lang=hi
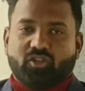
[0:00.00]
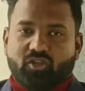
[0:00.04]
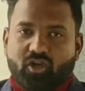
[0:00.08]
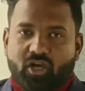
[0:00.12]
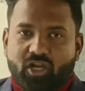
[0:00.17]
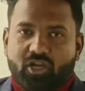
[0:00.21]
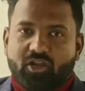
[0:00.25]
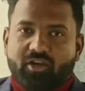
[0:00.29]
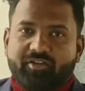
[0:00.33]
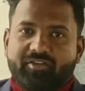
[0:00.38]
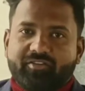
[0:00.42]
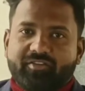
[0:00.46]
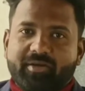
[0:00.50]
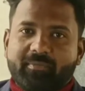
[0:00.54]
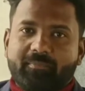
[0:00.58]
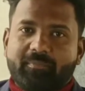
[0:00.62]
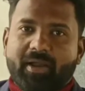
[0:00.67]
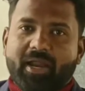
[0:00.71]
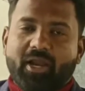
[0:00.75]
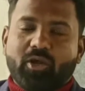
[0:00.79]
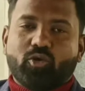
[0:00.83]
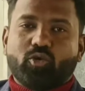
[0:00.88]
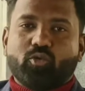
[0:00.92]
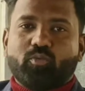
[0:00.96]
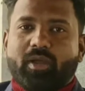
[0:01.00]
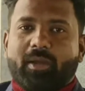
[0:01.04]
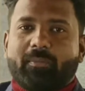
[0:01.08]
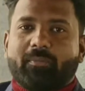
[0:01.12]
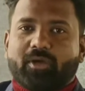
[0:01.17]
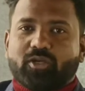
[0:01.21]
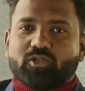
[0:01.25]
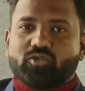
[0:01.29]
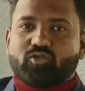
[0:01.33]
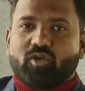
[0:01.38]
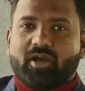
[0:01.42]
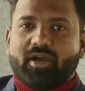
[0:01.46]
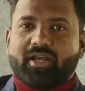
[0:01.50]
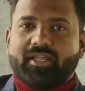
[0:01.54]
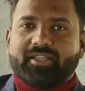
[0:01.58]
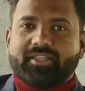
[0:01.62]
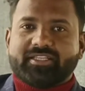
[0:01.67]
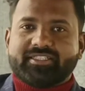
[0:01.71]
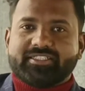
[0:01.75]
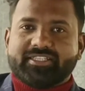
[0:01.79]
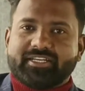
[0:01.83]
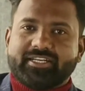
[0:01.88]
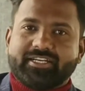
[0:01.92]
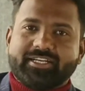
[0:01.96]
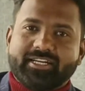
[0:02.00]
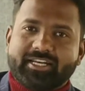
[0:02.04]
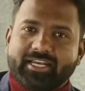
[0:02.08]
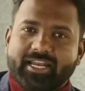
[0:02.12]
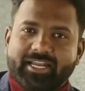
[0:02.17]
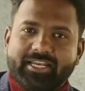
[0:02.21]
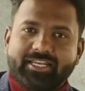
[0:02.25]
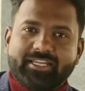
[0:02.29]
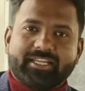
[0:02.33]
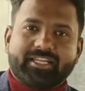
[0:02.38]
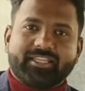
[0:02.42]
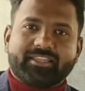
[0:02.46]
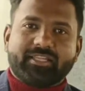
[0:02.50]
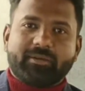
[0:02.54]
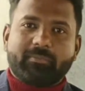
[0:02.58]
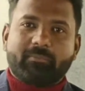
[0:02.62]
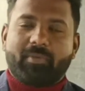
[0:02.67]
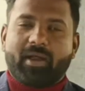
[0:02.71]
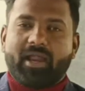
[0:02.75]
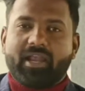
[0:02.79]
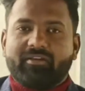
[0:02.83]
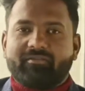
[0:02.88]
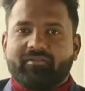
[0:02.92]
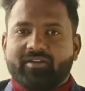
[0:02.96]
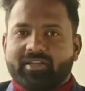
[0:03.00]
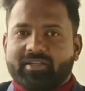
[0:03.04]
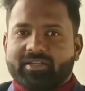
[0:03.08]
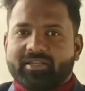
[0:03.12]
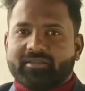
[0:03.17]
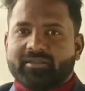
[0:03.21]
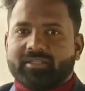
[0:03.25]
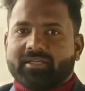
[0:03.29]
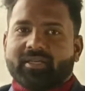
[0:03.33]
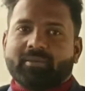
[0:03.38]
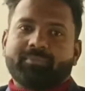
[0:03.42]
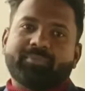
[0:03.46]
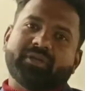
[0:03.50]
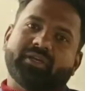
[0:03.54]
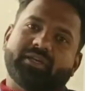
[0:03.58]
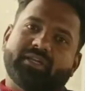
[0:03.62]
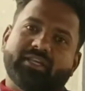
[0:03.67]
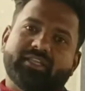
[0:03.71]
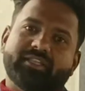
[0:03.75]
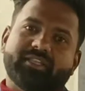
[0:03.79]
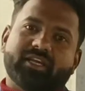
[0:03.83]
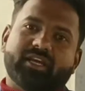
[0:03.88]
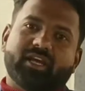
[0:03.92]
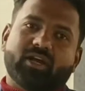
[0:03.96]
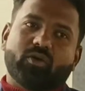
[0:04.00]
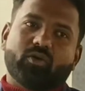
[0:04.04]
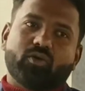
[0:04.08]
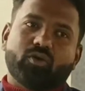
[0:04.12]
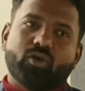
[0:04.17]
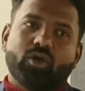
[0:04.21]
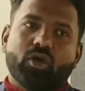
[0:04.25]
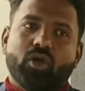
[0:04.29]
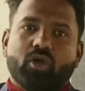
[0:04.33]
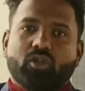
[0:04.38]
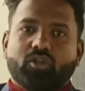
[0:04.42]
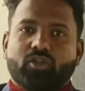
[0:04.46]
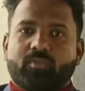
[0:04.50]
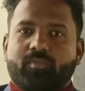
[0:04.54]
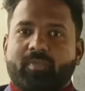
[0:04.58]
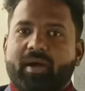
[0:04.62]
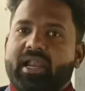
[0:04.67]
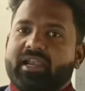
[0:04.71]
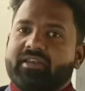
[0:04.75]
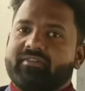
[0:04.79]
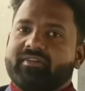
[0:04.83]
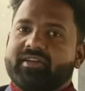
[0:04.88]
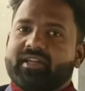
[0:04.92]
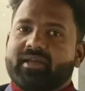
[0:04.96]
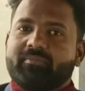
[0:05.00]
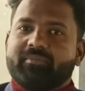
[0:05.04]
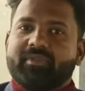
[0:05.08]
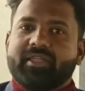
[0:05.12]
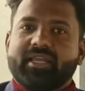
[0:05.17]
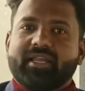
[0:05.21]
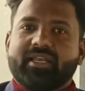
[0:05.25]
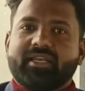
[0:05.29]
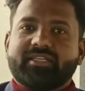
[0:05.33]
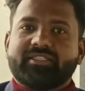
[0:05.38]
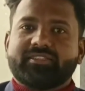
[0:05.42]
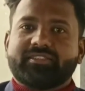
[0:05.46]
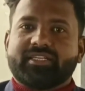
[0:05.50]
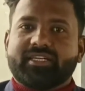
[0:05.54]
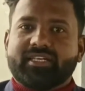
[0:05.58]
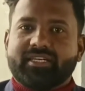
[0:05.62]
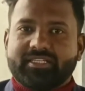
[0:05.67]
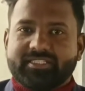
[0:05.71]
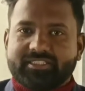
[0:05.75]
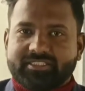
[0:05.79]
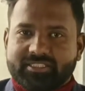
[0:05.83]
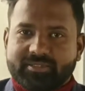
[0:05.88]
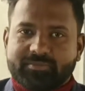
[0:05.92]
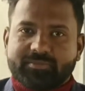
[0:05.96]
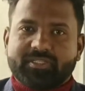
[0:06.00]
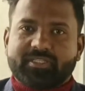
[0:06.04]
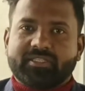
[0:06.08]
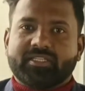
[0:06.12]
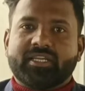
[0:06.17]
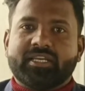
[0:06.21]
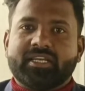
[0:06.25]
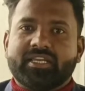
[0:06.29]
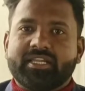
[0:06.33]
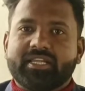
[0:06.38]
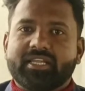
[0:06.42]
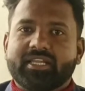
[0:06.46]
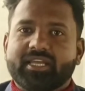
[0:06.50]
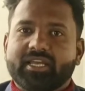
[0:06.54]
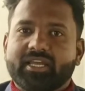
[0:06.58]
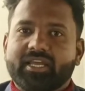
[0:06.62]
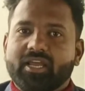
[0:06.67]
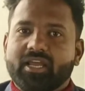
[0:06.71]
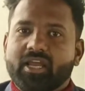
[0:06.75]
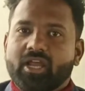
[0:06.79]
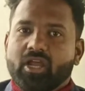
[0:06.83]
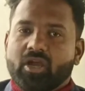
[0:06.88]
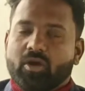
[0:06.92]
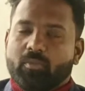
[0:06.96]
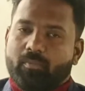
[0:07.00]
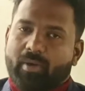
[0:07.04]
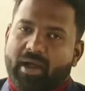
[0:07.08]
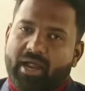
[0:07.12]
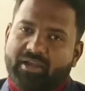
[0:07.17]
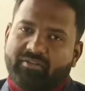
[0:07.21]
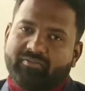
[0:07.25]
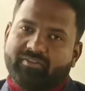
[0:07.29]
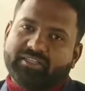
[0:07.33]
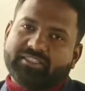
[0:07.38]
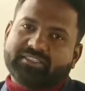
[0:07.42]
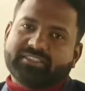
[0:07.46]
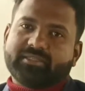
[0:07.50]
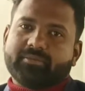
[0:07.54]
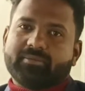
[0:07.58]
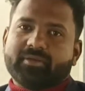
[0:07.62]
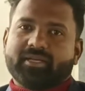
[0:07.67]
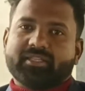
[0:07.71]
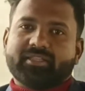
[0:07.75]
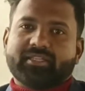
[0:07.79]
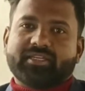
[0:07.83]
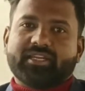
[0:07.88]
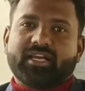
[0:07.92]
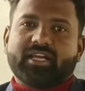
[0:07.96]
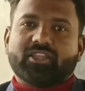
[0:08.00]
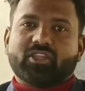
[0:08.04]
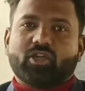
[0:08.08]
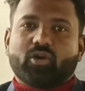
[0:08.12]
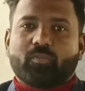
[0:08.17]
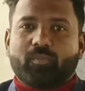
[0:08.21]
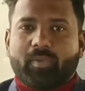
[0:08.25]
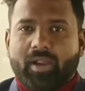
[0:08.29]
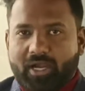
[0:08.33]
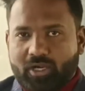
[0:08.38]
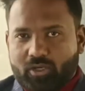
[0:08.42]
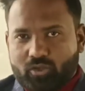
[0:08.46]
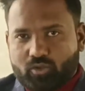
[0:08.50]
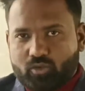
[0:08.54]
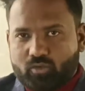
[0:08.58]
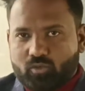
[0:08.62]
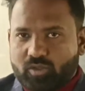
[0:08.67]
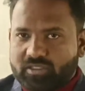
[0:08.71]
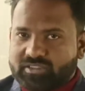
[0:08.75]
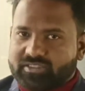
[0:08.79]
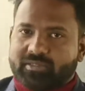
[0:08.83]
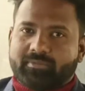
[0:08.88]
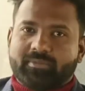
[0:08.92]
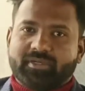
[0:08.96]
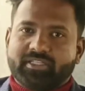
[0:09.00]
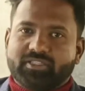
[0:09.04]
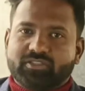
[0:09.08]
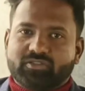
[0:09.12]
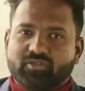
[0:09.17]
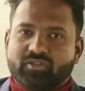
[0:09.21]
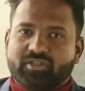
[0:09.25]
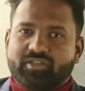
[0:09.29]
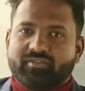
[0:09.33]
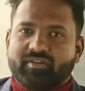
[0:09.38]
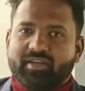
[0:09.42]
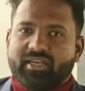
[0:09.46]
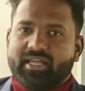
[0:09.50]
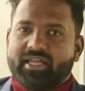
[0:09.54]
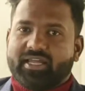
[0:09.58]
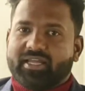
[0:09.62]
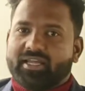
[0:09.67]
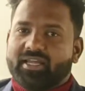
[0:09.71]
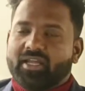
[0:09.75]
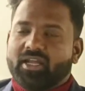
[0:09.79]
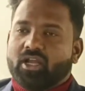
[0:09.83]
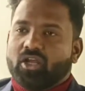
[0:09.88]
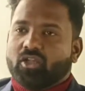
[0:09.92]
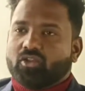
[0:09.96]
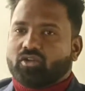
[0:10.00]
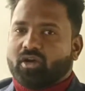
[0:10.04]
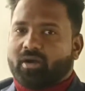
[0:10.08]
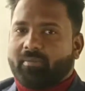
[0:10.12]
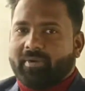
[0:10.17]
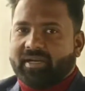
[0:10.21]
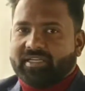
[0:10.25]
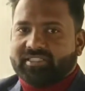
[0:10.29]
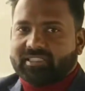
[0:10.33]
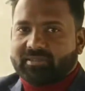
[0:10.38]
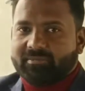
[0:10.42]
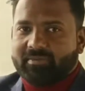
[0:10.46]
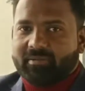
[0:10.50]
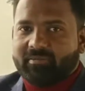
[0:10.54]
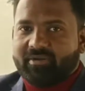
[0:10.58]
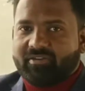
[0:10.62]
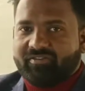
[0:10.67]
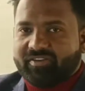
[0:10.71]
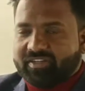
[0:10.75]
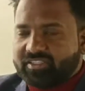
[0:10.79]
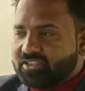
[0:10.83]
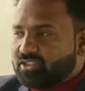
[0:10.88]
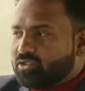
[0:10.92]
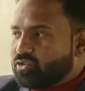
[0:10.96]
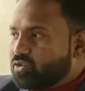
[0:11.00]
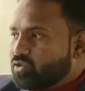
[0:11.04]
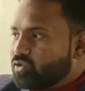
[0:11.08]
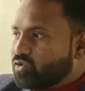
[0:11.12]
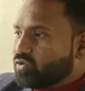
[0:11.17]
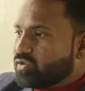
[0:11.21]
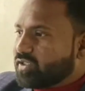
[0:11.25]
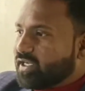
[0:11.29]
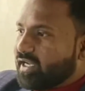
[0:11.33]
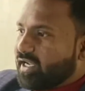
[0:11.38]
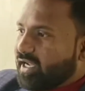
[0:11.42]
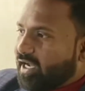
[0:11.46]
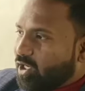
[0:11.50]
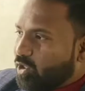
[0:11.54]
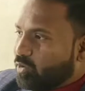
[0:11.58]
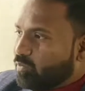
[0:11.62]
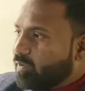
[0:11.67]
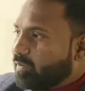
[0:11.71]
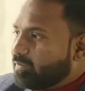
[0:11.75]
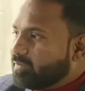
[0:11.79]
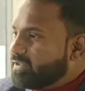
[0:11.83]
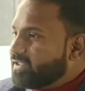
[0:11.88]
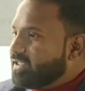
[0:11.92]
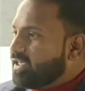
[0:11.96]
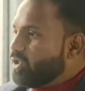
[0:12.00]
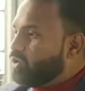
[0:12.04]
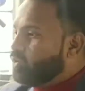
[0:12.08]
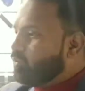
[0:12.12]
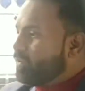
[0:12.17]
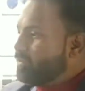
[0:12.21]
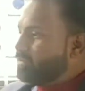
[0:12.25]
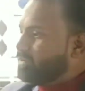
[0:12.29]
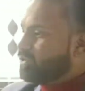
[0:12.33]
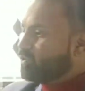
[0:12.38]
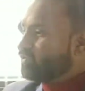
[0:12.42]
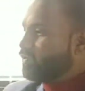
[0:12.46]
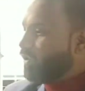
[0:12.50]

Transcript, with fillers: तो हेलो एवरीवन पार्ट टू में आपका स्वागत है सैनिटरी लाइन के अंदर पार्ट वन अभी तक आपने नहीं देखा हो तो पार्ट वन आप देख लीजिए डिस्क्रिप्शन में लिंक है पार्ट वन इससे भी खतरनाक था और पार्ट टू वो जबरदस्त होने वाला है तो हमारे साथ में एक बार फिर से जुड़ चुके हैं अनुपम जी अनुपम जी